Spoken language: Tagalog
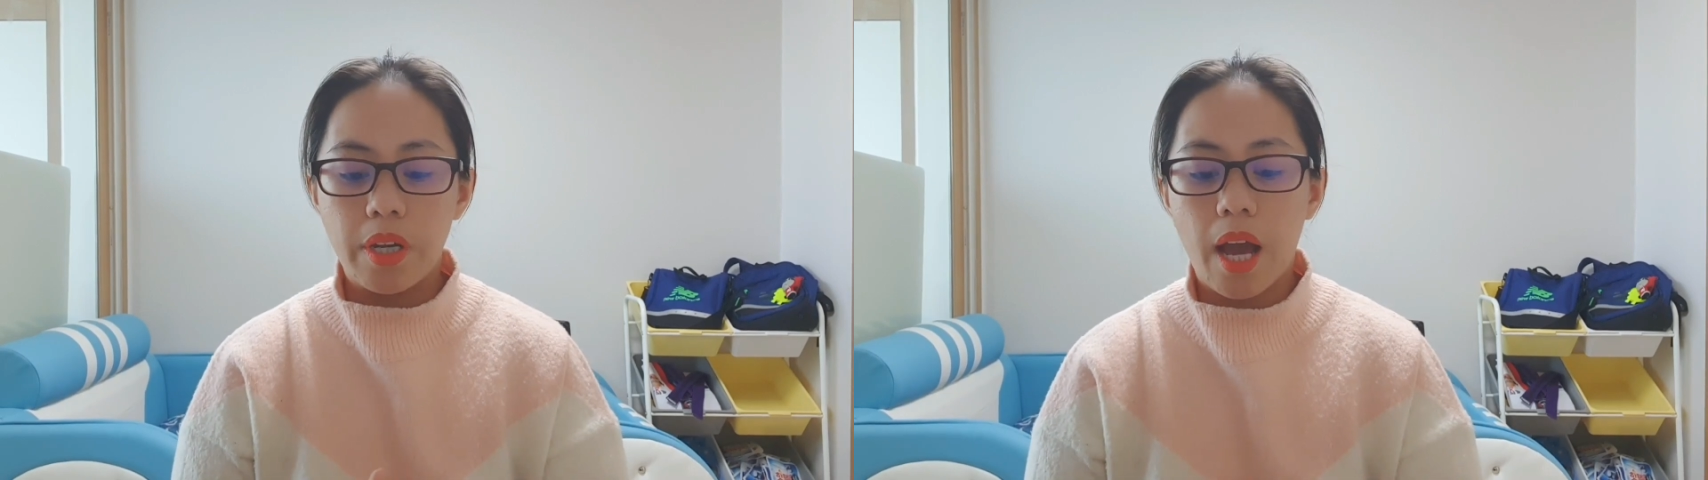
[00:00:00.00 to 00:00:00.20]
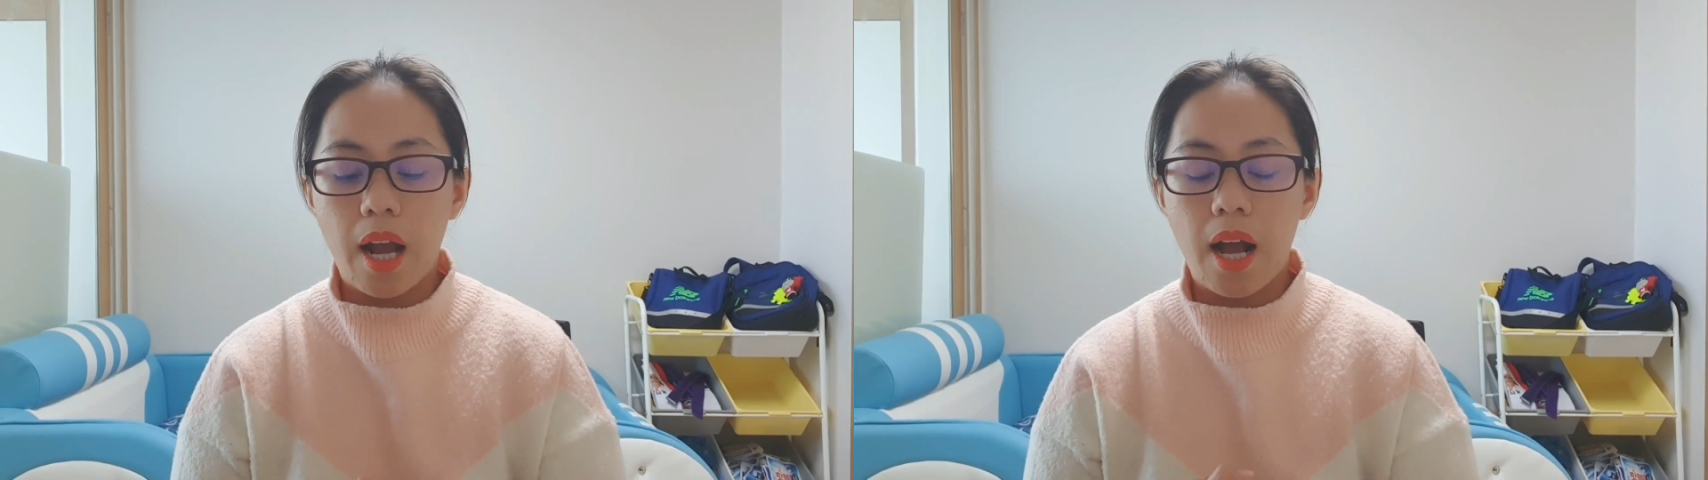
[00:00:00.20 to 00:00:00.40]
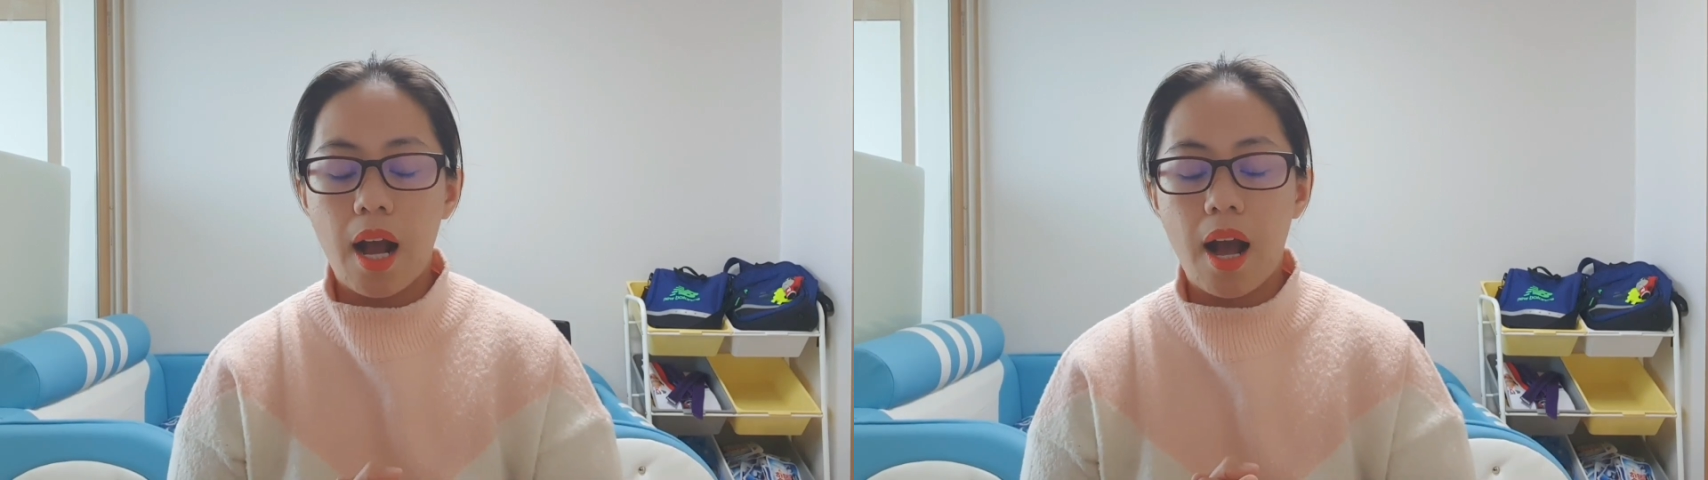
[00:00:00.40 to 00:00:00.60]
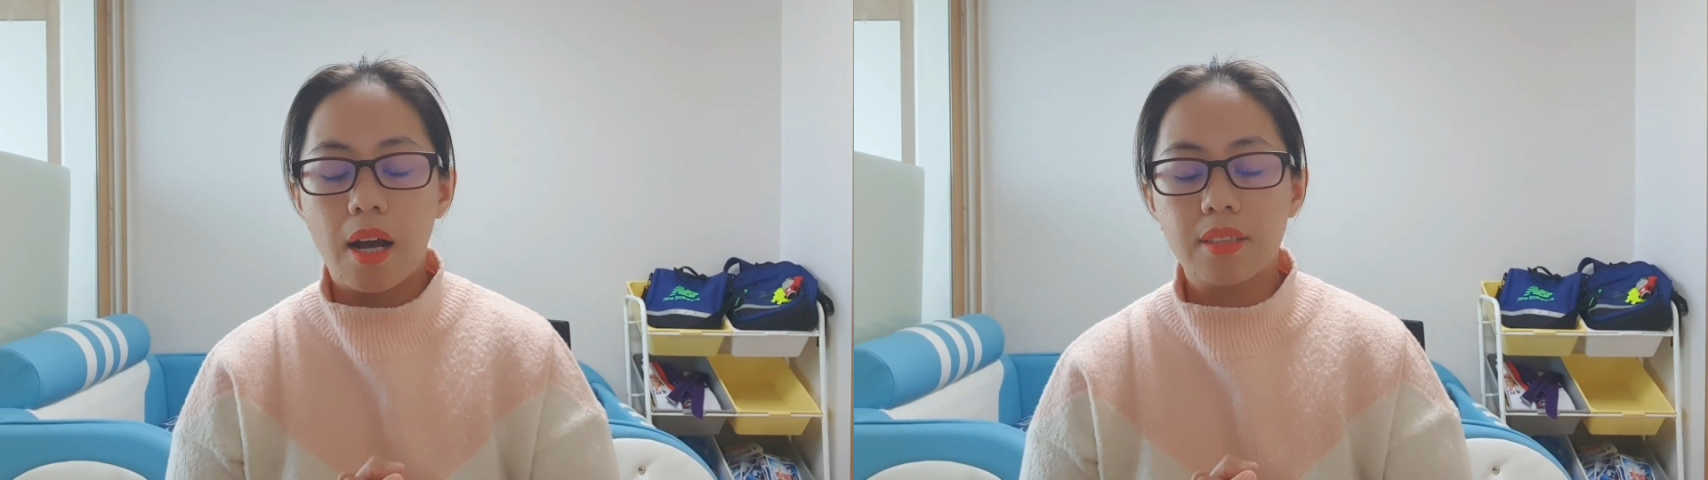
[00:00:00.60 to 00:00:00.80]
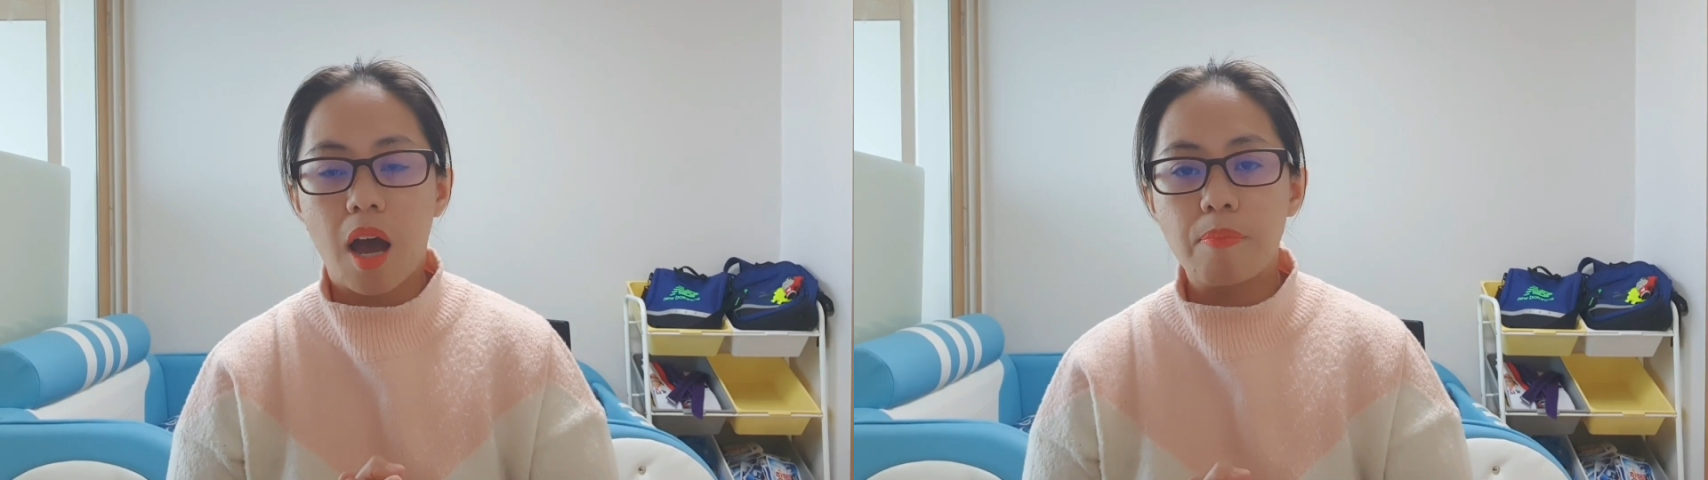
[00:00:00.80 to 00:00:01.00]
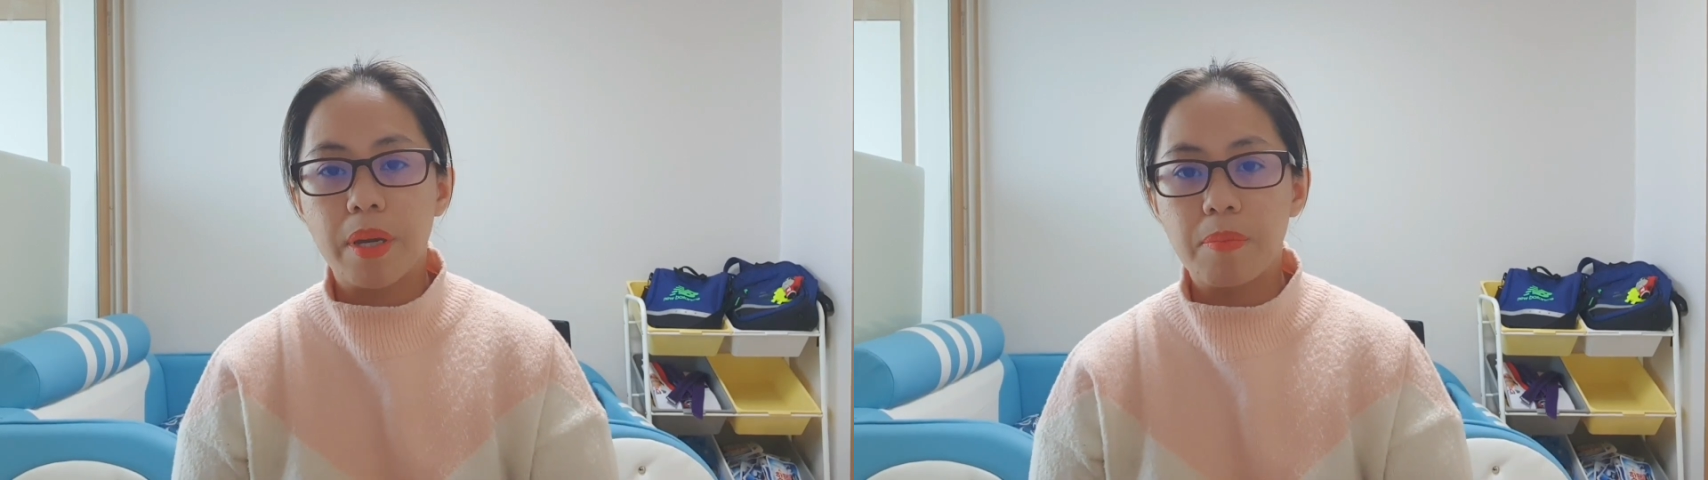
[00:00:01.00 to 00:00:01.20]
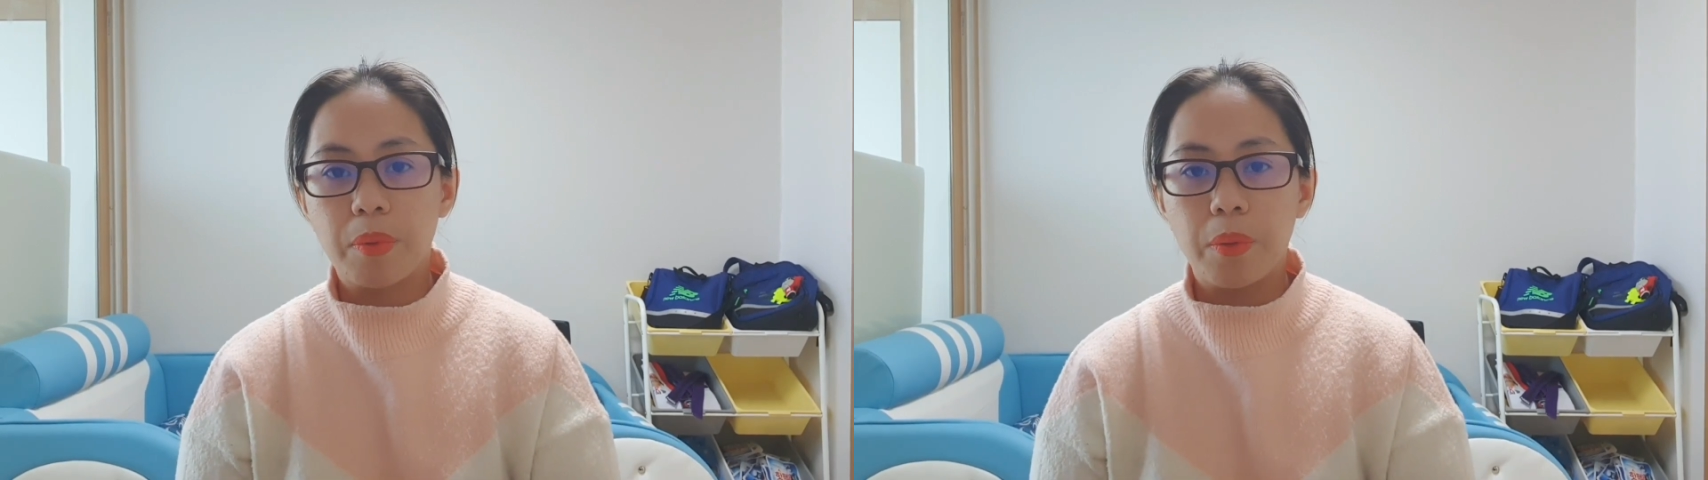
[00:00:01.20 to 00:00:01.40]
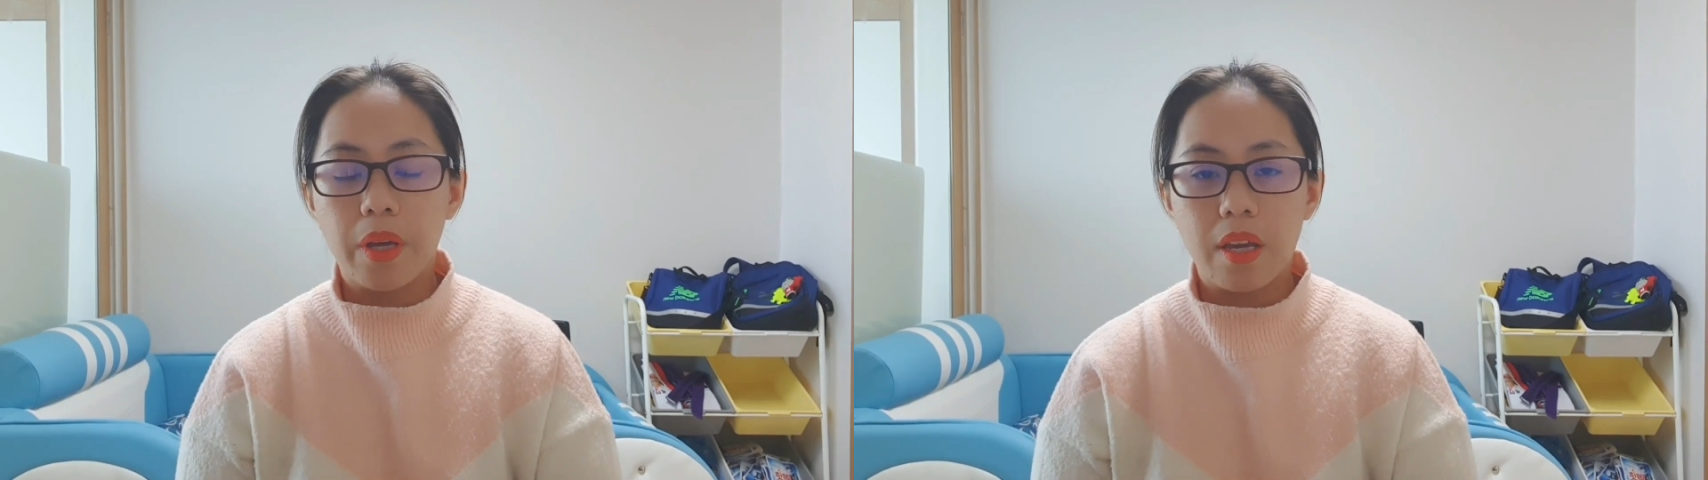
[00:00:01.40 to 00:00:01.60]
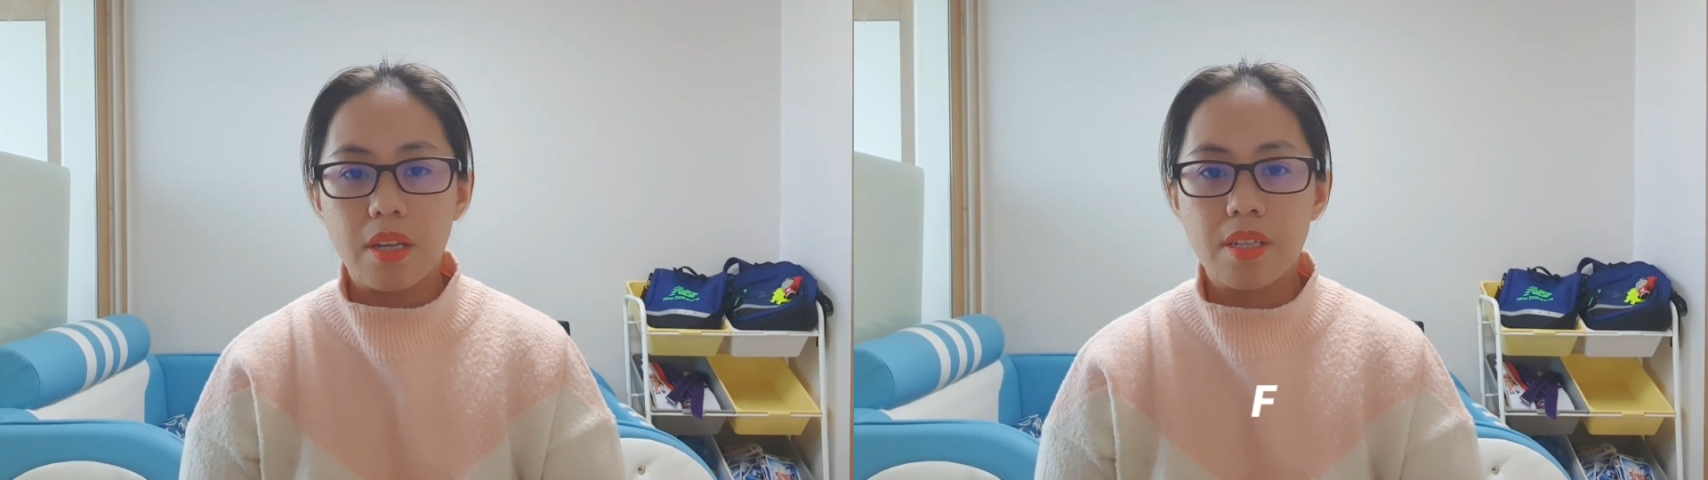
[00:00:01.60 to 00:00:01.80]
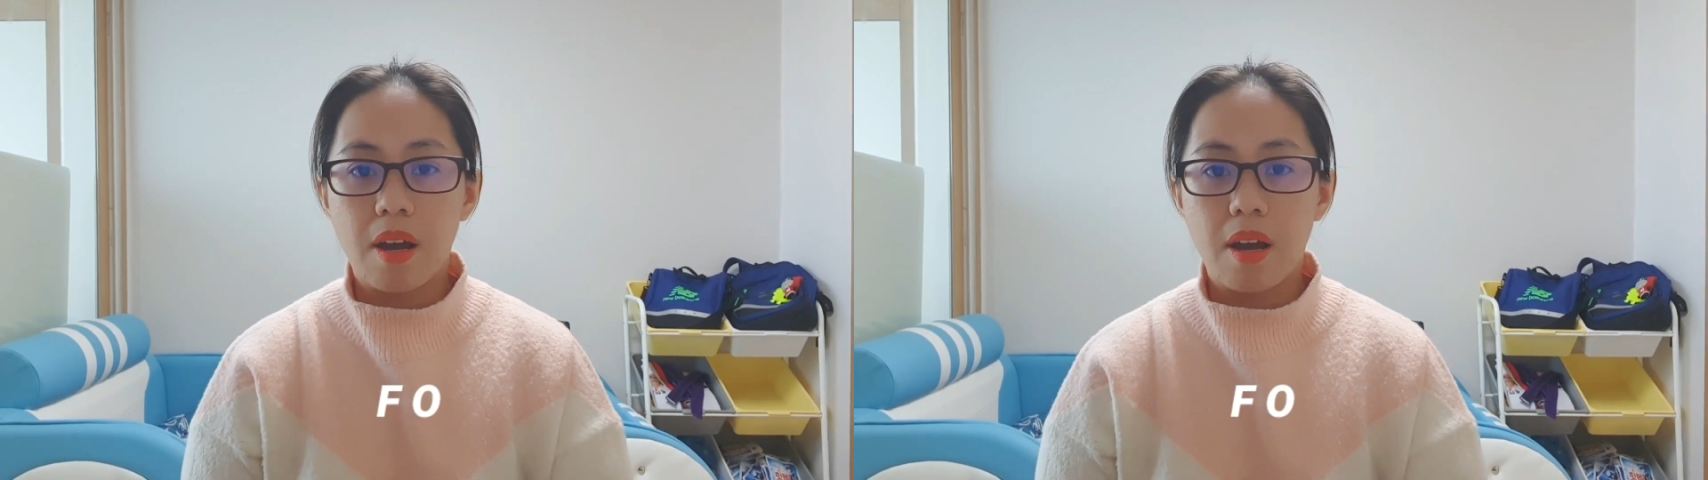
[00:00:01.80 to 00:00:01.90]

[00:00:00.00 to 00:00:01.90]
ang ang topic po is